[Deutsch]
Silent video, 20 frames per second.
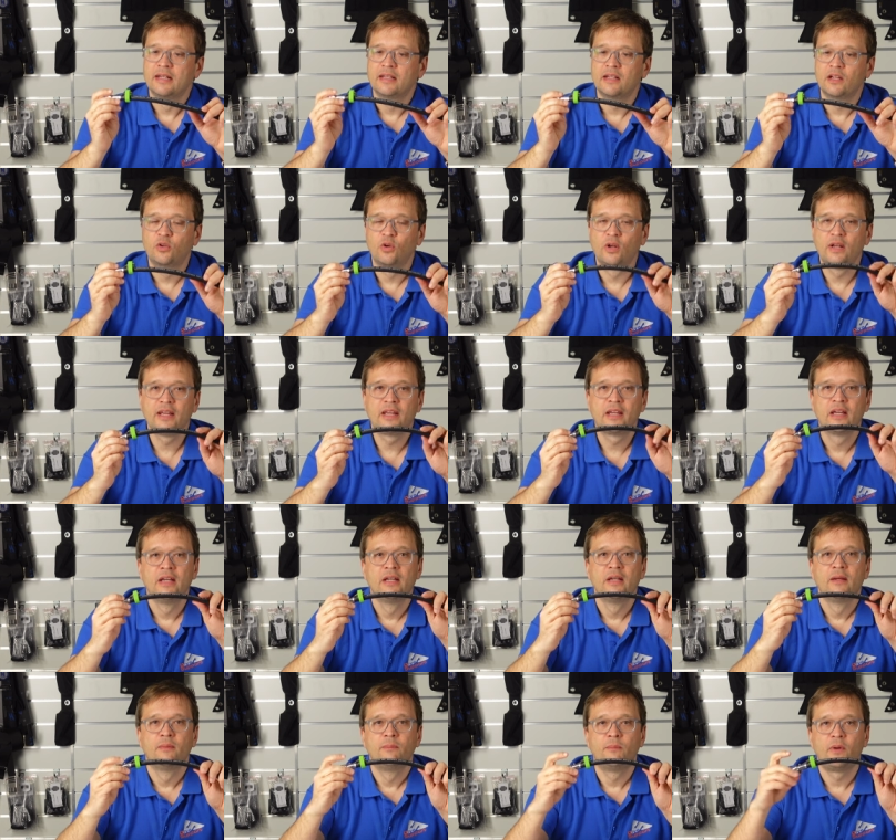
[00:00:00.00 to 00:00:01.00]
Natürlich
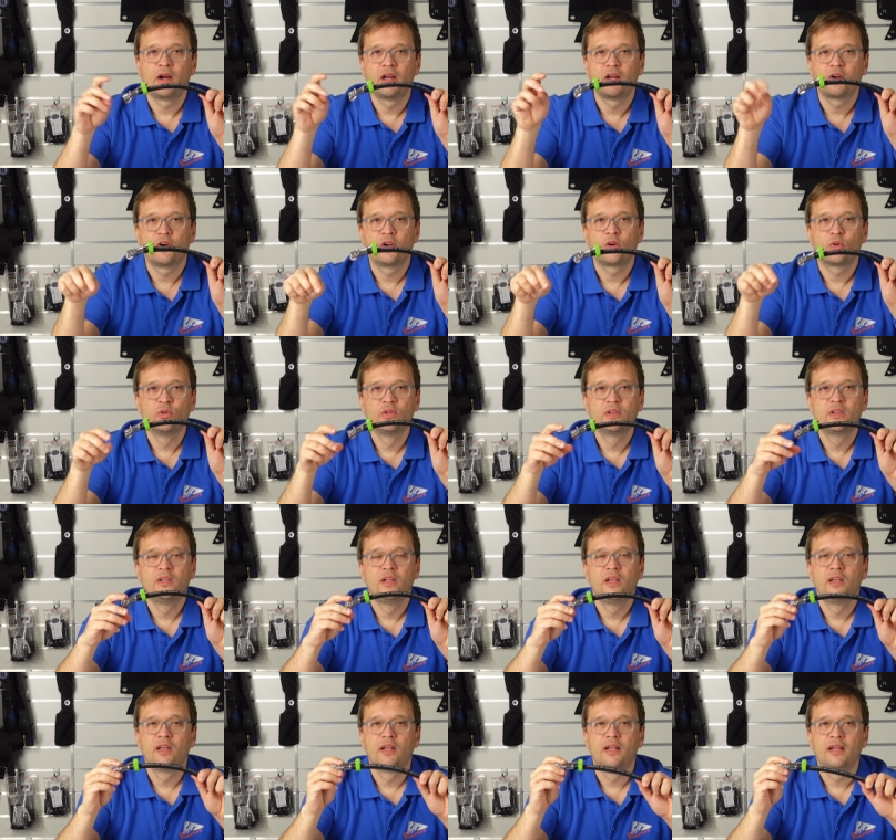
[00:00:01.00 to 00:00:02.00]
mache ich euch unten
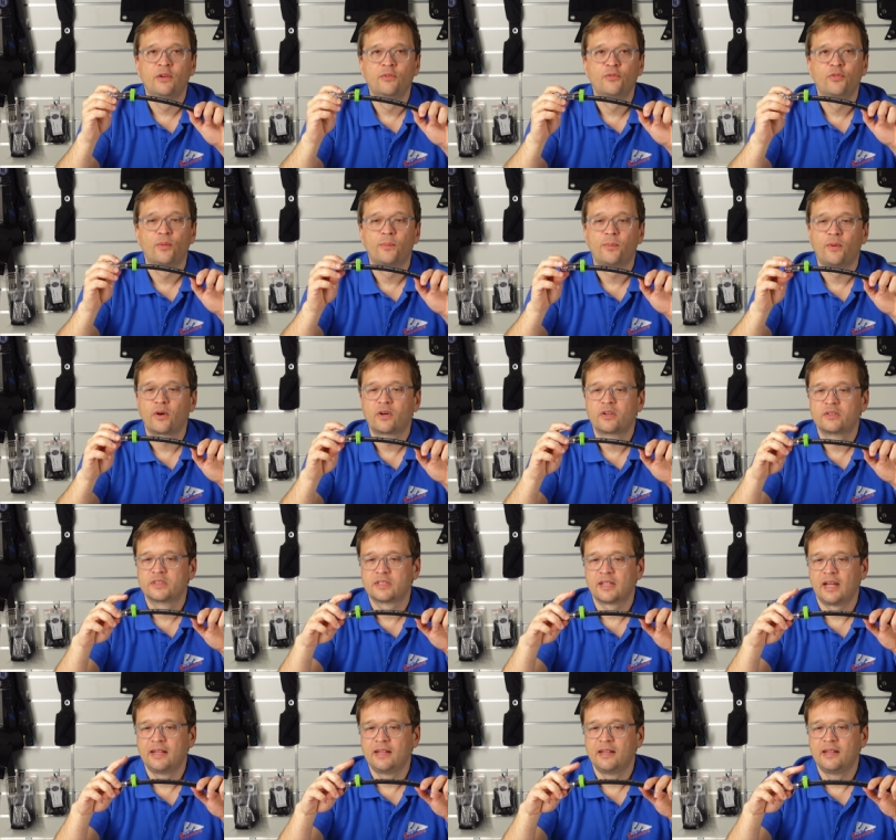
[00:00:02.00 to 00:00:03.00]
in der
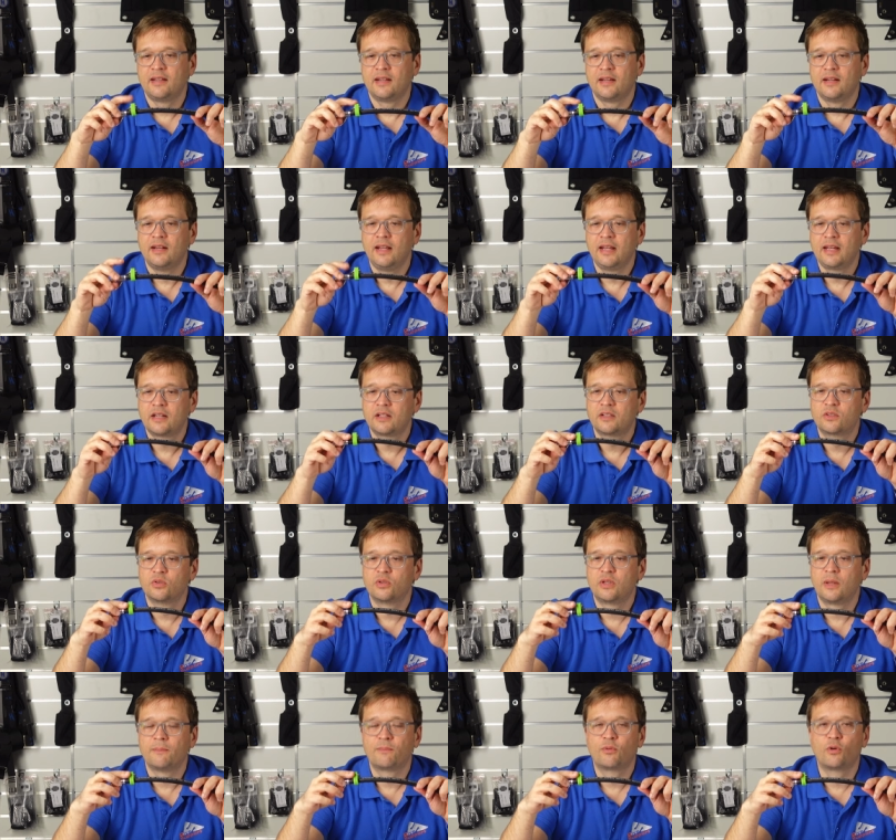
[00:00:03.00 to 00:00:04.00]
Infobox einen Link zu
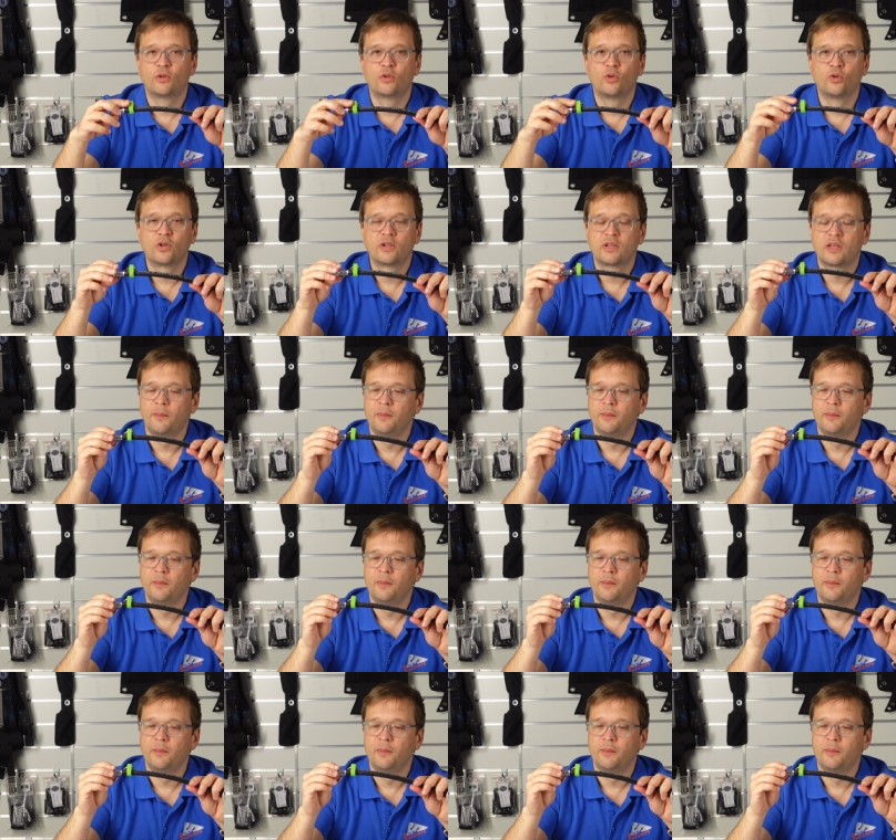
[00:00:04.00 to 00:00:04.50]
dem Produkt,